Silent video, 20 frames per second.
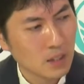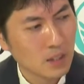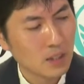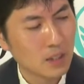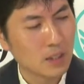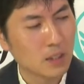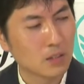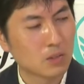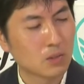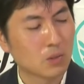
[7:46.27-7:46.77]

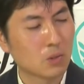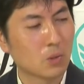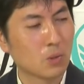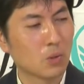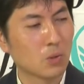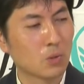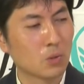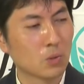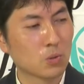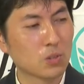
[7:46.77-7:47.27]
えっと、
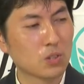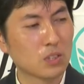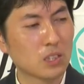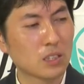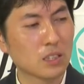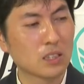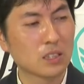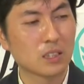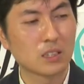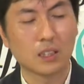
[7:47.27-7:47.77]

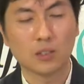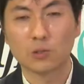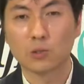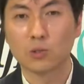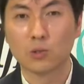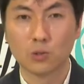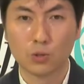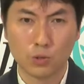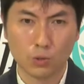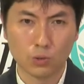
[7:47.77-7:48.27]
ロスジェネ世代と
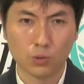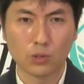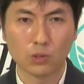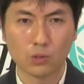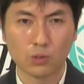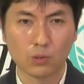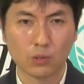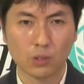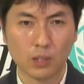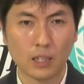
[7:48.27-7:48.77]
出生数
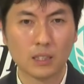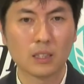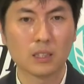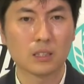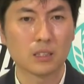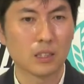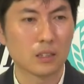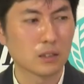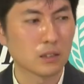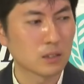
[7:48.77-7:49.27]
という
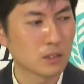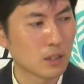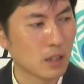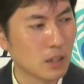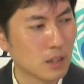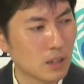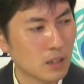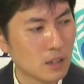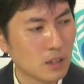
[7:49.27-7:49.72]
話なんですが、